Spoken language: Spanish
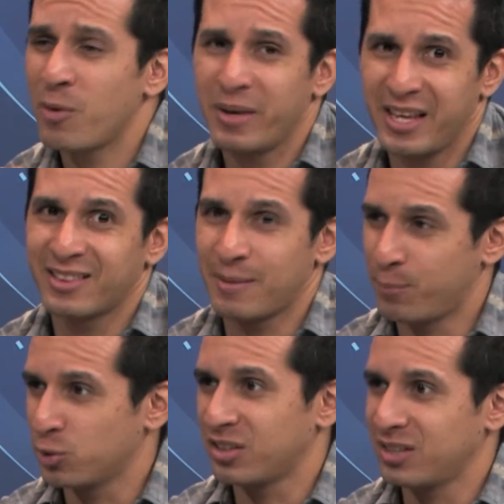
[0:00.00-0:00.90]
mediante
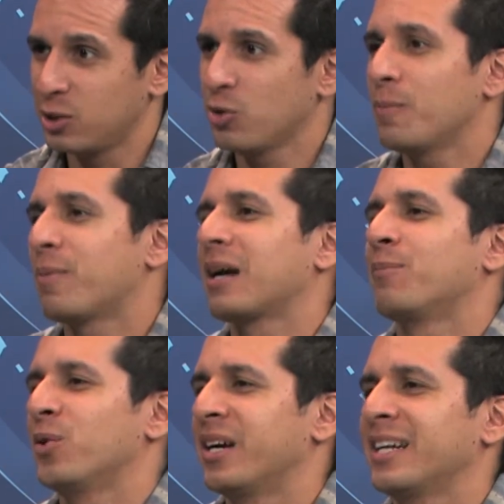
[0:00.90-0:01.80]
potecitos para
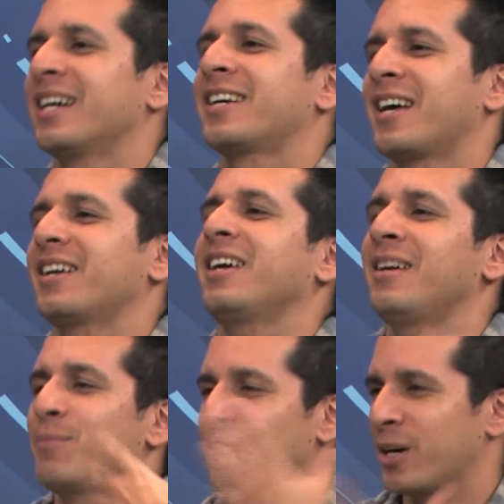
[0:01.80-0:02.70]
poder agarrar y
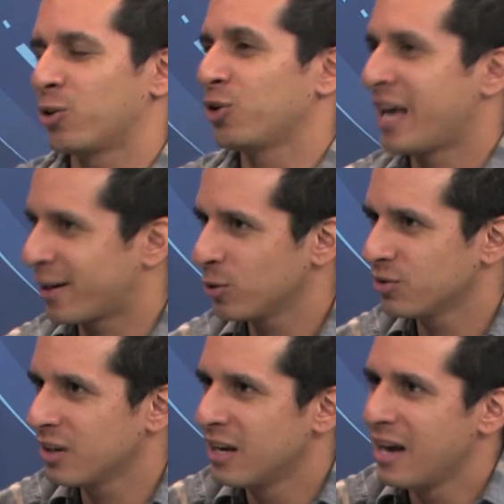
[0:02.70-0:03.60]
poder
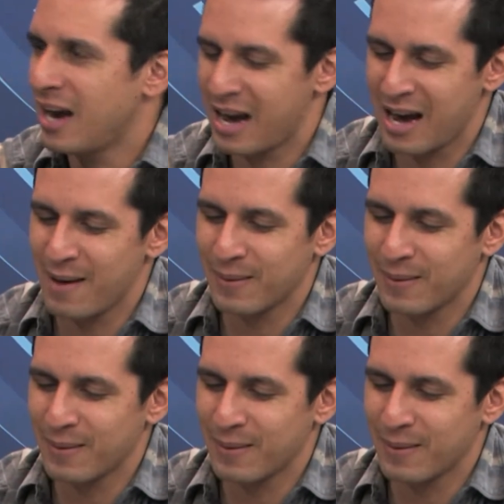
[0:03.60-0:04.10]
donarlos a